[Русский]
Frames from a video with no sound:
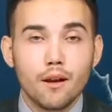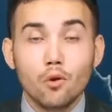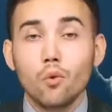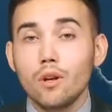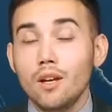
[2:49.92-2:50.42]

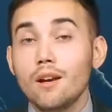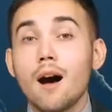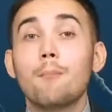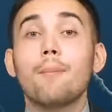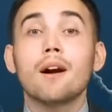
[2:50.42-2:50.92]
Ну и
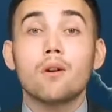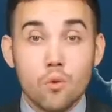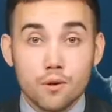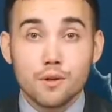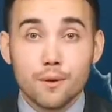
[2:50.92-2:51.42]
о
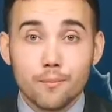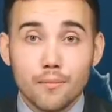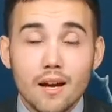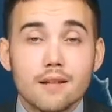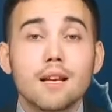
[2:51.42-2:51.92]
погоде.
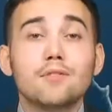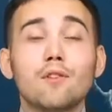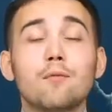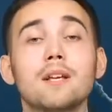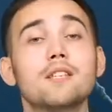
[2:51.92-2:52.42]

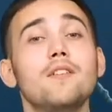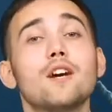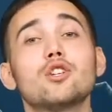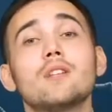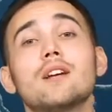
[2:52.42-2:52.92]
Завтра в
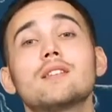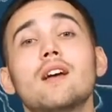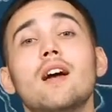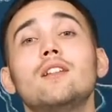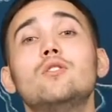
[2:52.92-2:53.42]
Москве
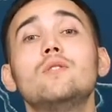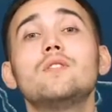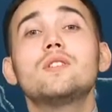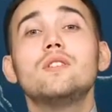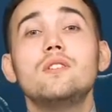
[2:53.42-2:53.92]
ожидается до
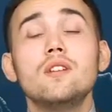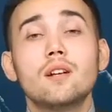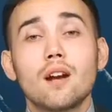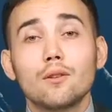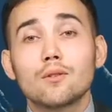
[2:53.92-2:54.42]
20
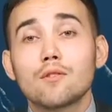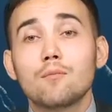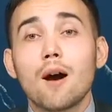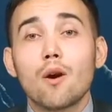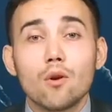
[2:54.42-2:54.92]
градусов
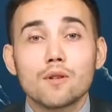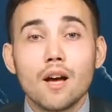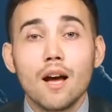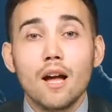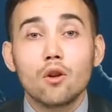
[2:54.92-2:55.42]

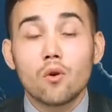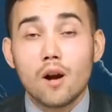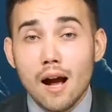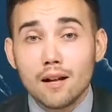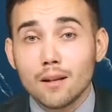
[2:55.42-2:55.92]
мороза. Но
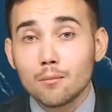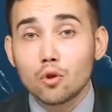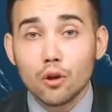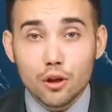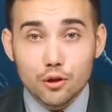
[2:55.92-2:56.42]
как нам
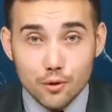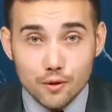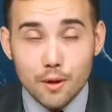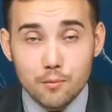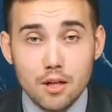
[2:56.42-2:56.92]
только что
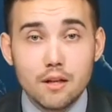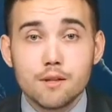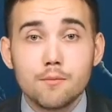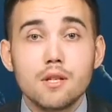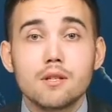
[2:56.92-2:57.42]
сообщили
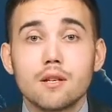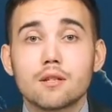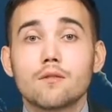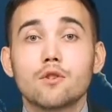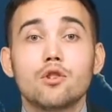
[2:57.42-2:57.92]
из
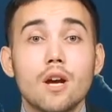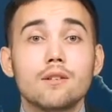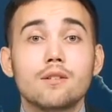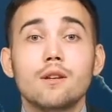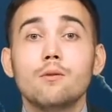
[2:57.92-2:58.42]
Министерства
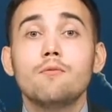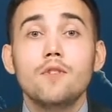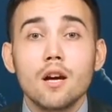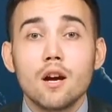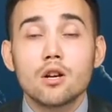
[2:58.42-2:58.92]
счастья и
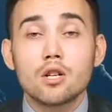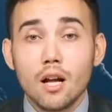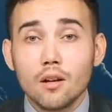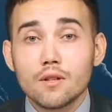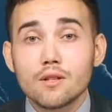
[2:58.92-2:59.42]
любви,
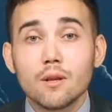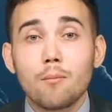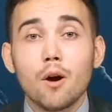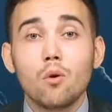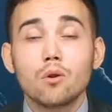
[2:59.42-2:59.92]
жаловаться на
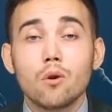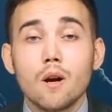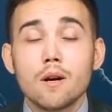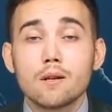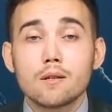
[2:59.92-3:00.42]
погоду
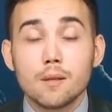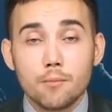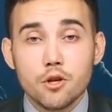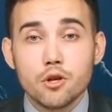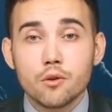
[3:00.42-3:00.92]

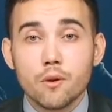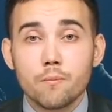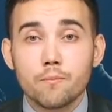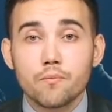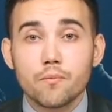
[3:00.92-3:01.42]
запрещено.
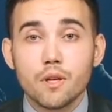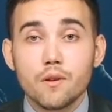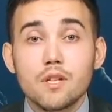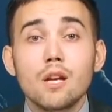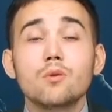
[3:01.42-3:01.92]

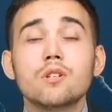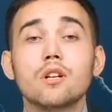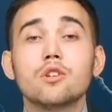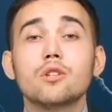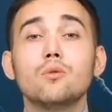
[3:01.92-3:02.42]
И все люди
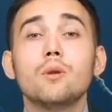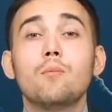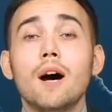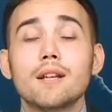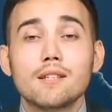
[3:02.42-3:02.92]
должны
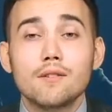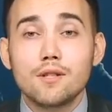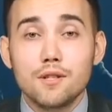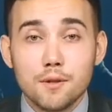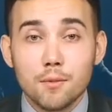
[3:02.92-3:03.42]
улыбаться и
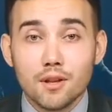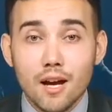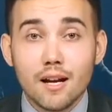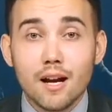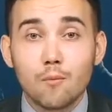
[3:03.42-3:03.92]
вести себя
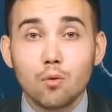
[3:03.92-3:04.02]
так, как